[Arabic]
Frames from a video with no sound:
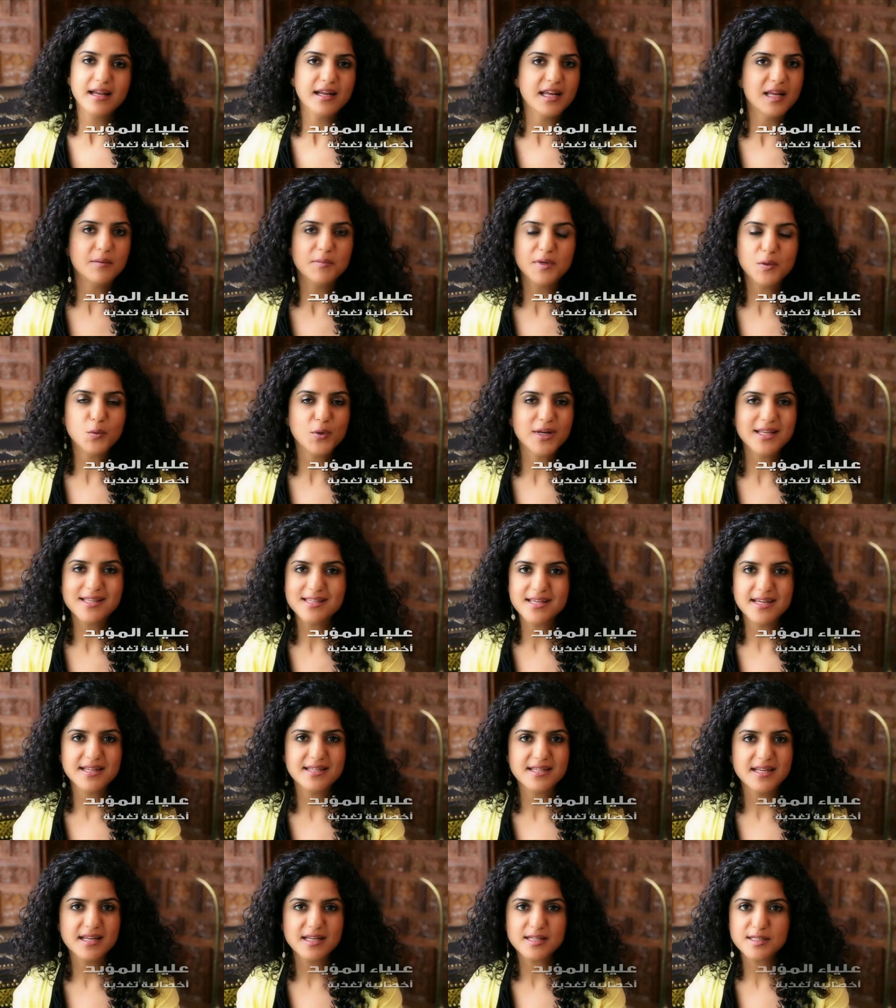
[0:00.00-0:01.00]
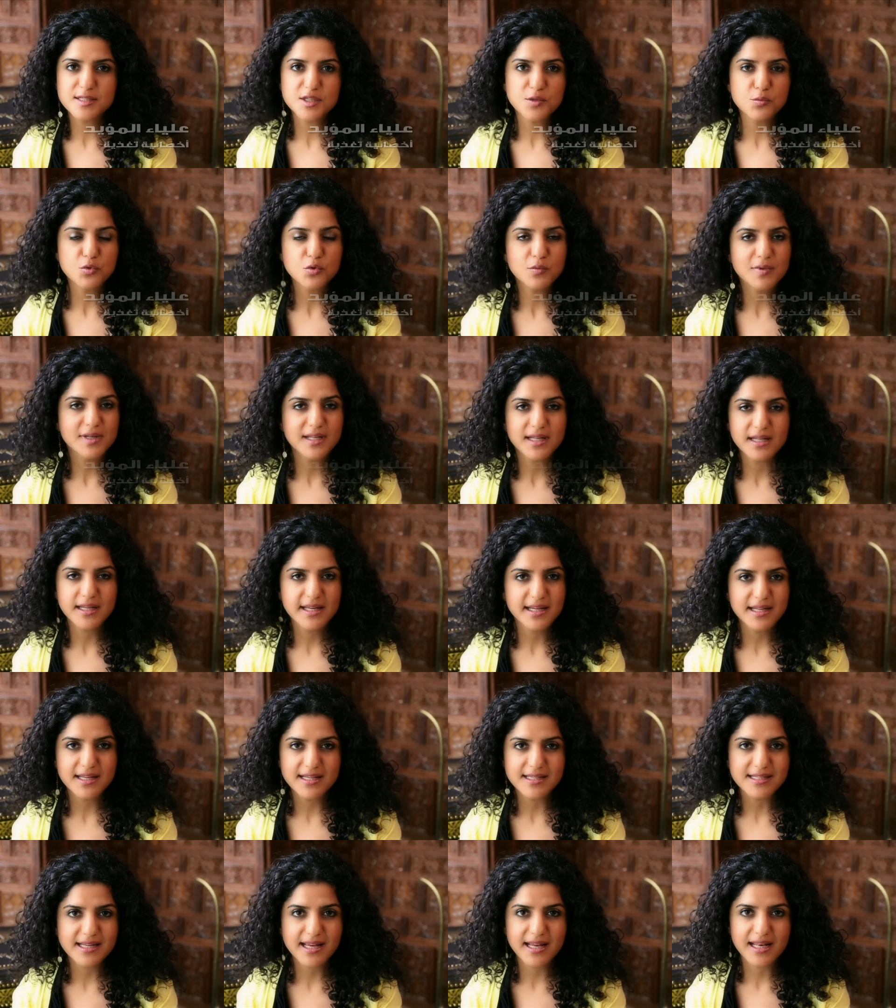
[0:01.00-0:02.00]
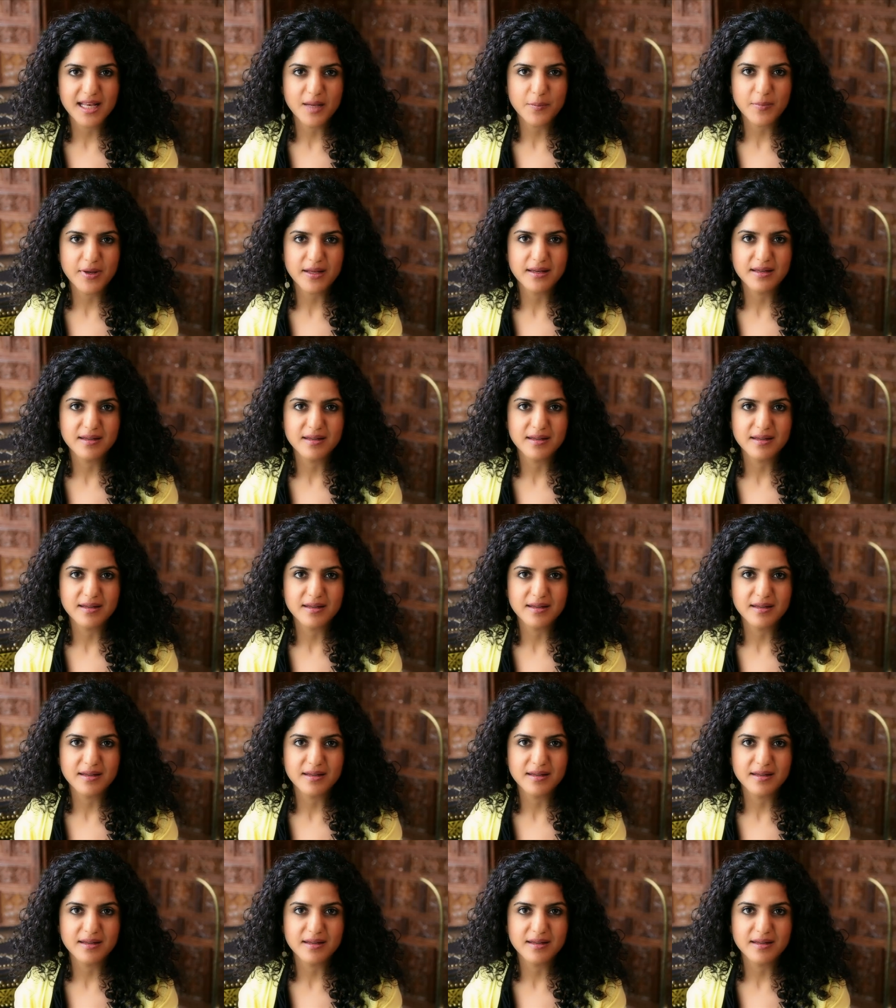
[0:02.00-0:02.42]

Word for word: لكن من وين تأتي هالسموم اللي الكل يتكلم